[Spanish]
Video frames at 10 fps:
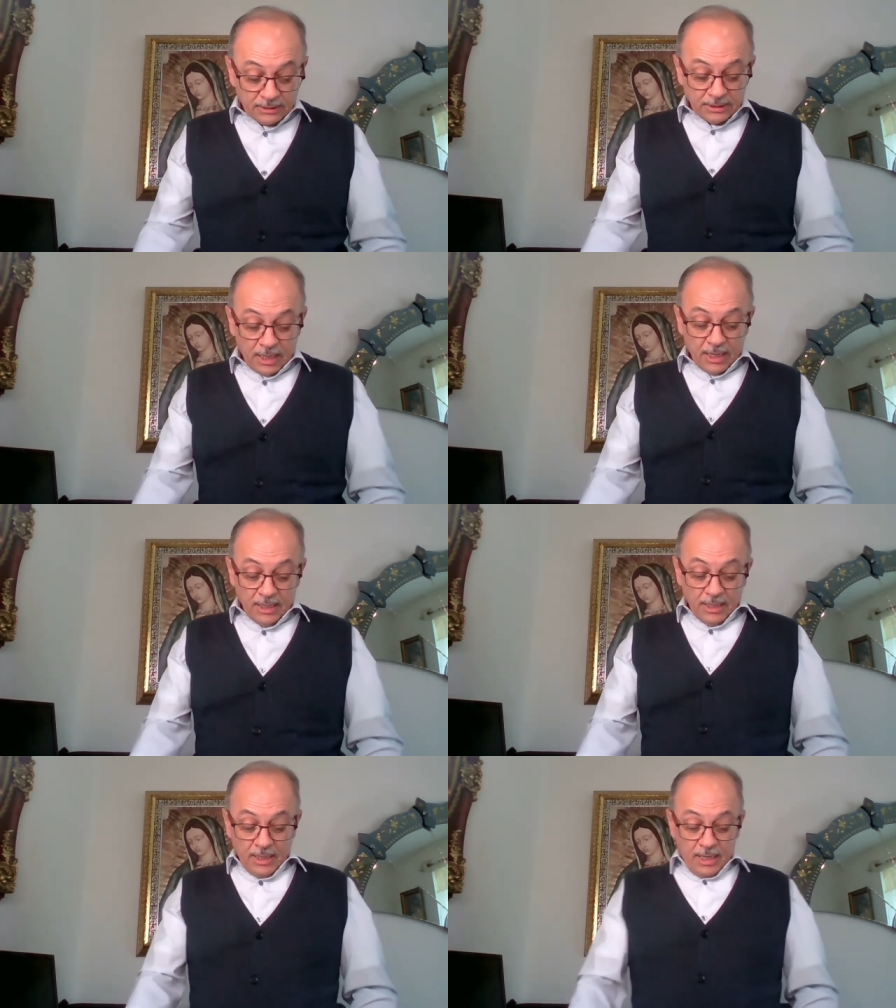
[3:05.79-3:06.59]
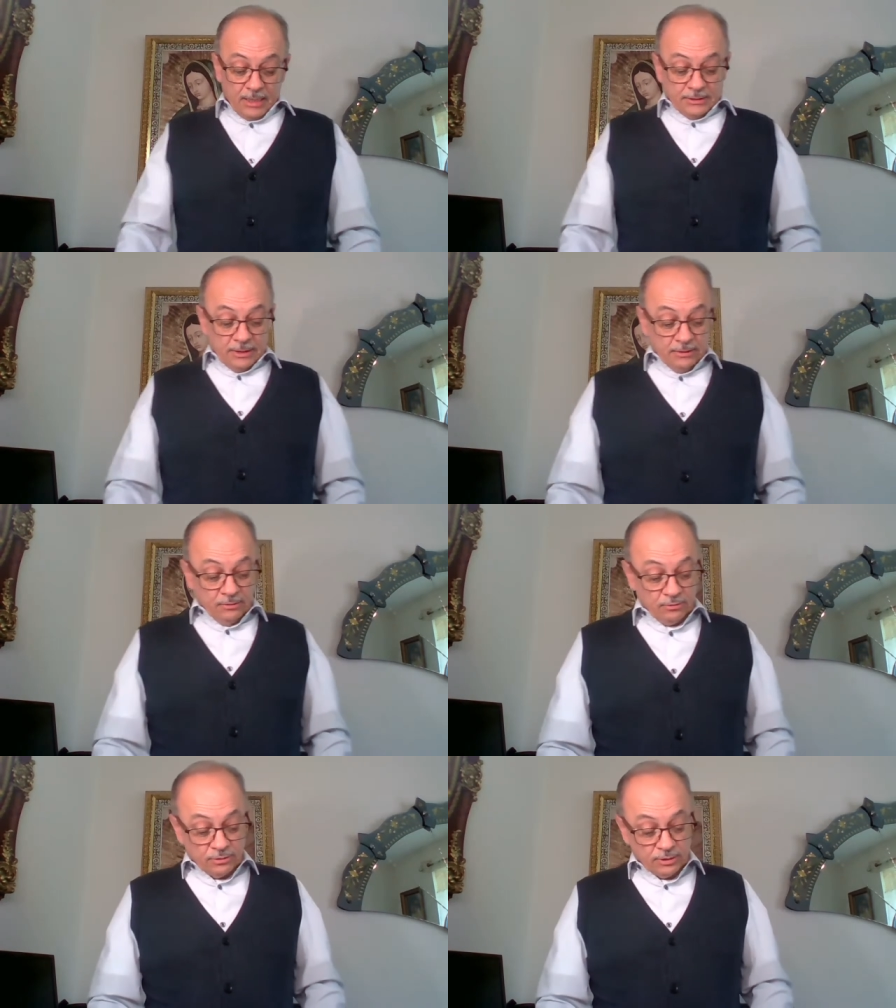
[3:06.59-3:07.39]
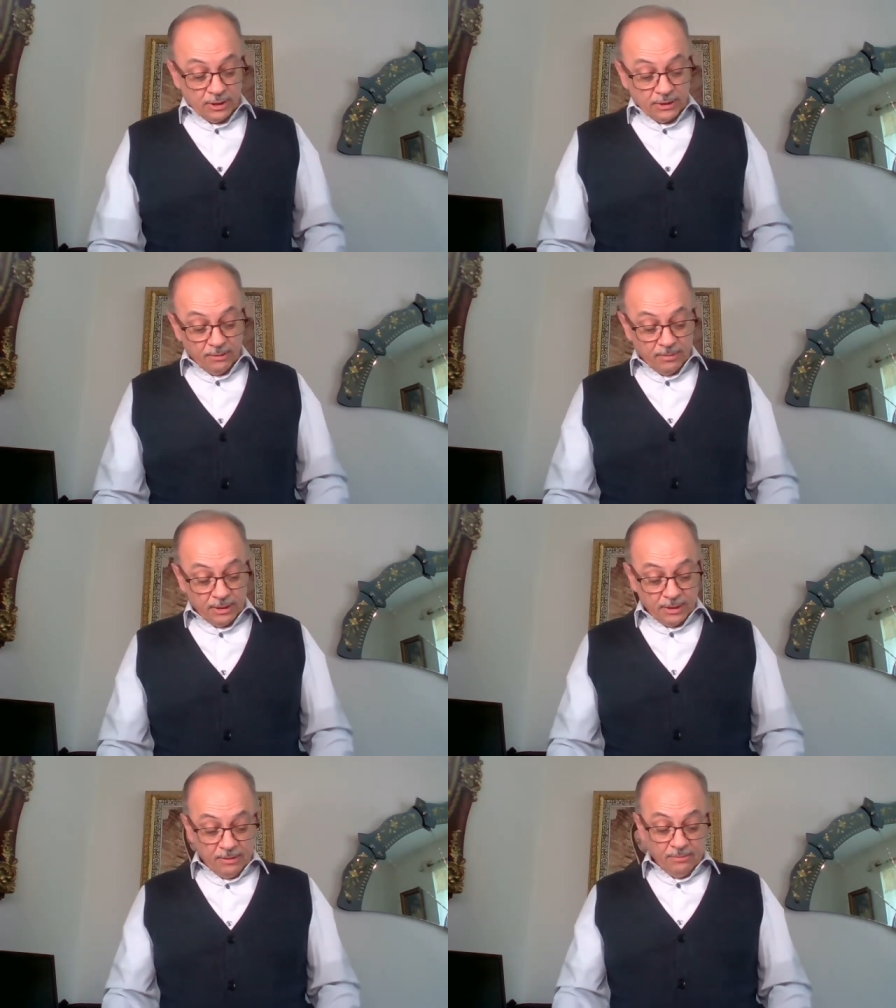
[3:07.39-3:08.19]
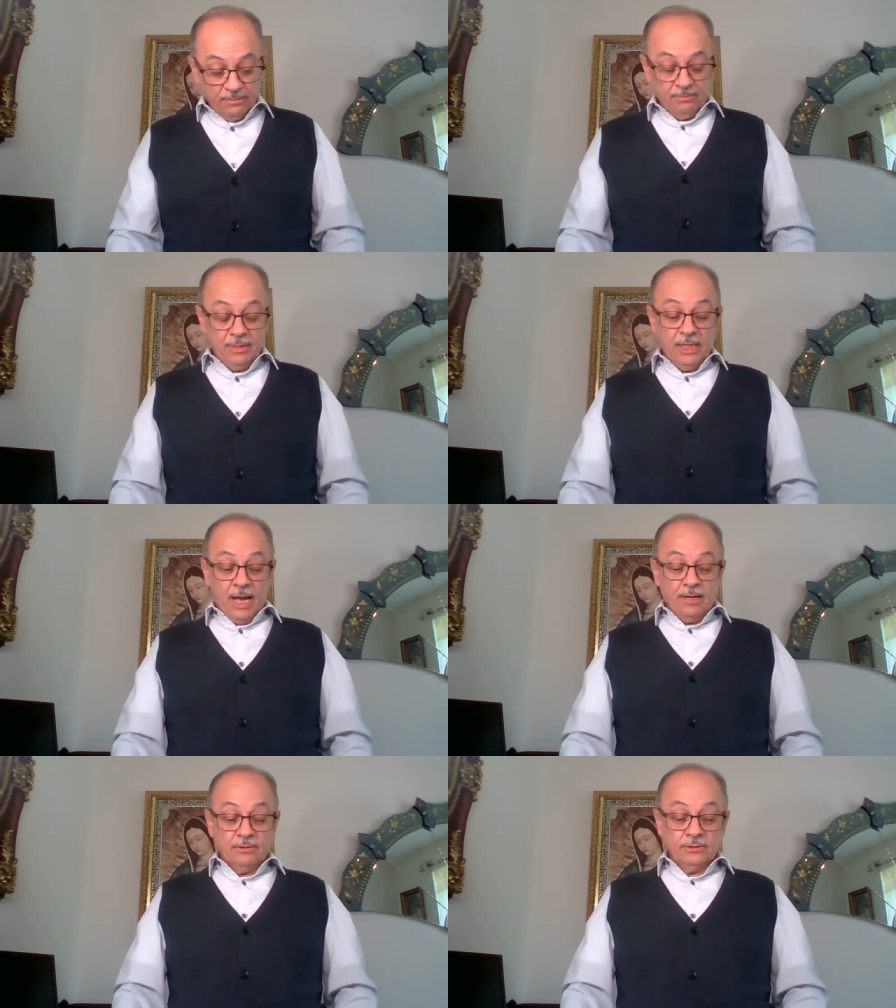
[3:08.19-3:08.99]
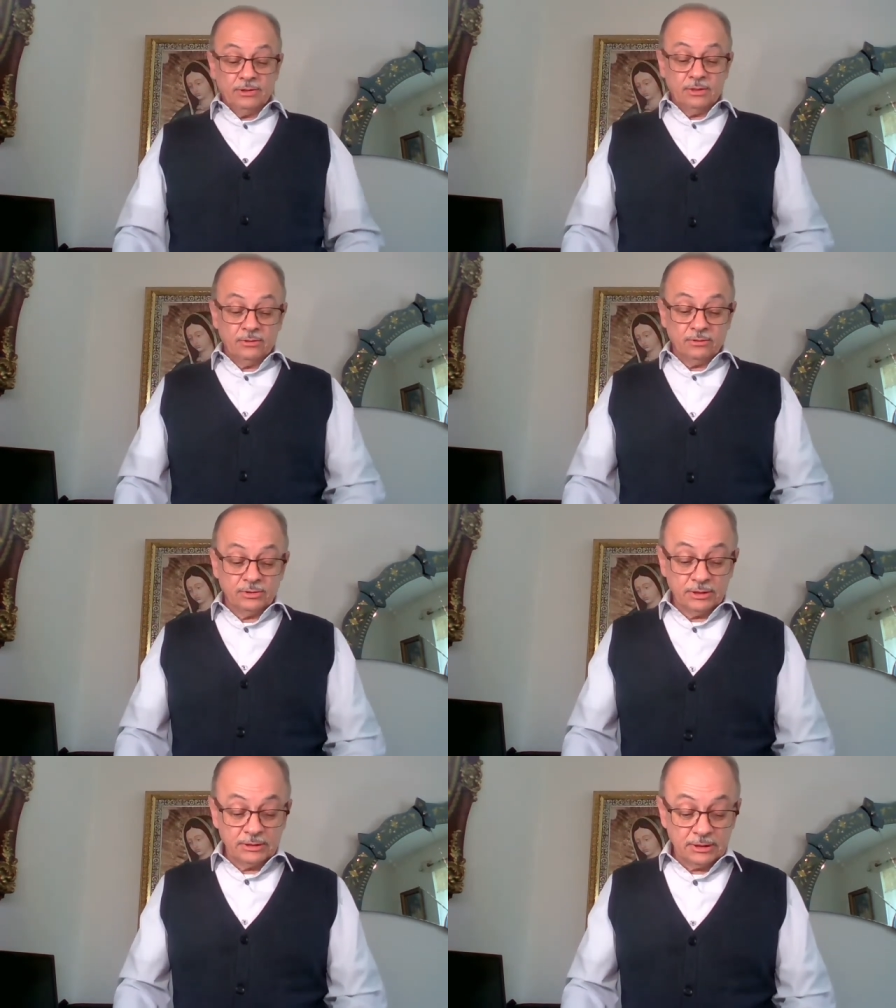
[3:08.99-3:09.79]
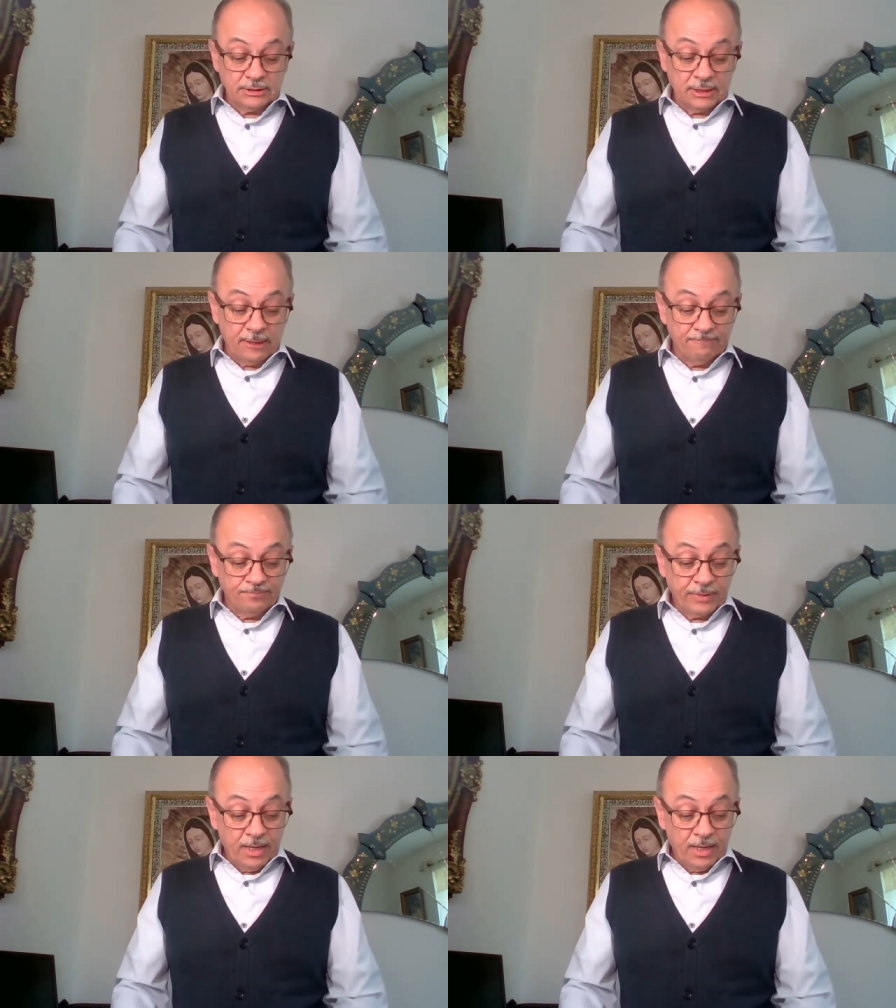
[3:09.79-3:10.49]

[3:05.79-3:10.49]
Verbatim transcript: que está haciendo constantemente milagros y entonces este